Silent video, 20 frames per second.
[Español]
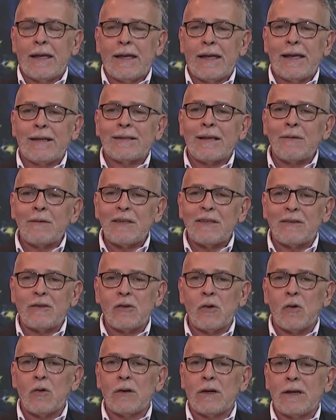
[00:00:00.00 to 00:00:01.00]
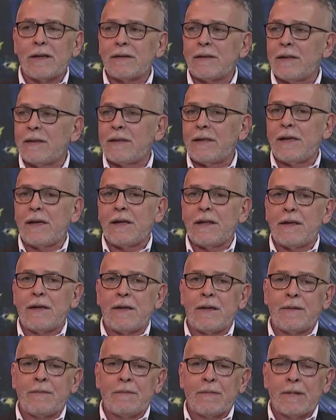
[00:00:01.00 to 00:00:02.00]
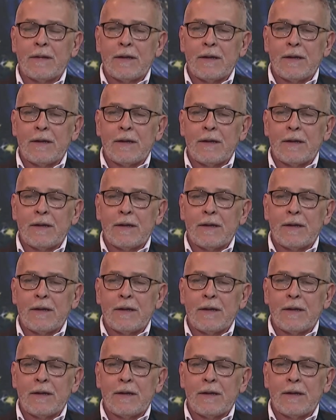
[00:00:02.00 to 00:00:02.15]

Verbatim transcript: esa visión que se tiene